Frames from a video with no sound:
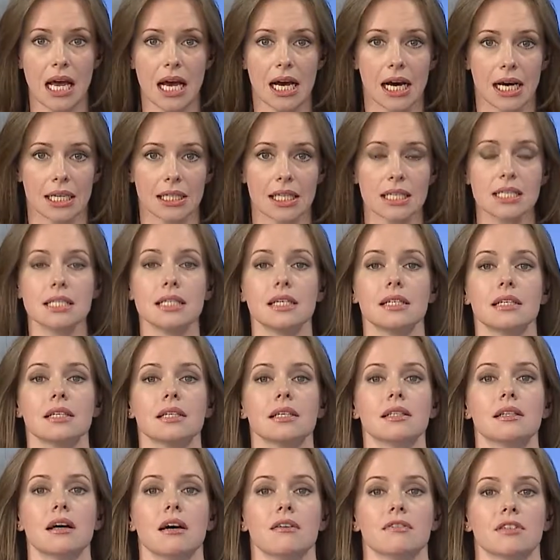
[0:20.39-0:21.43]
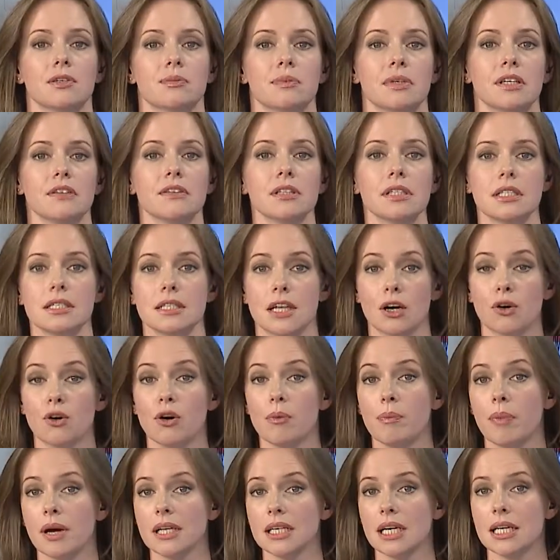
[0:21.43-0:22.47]
Относительно недавно появилось такое
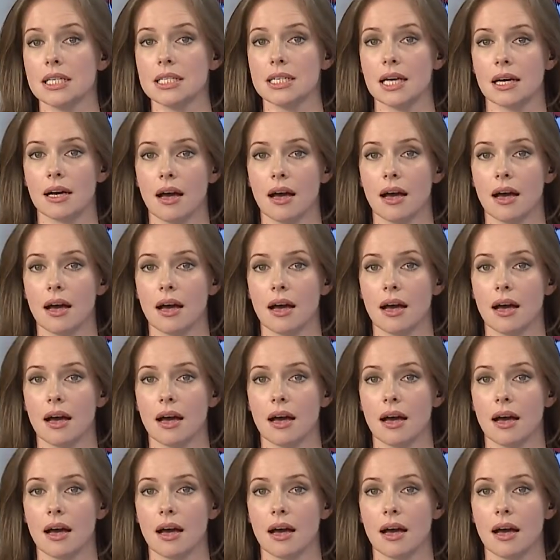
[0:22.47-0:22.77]
понятие,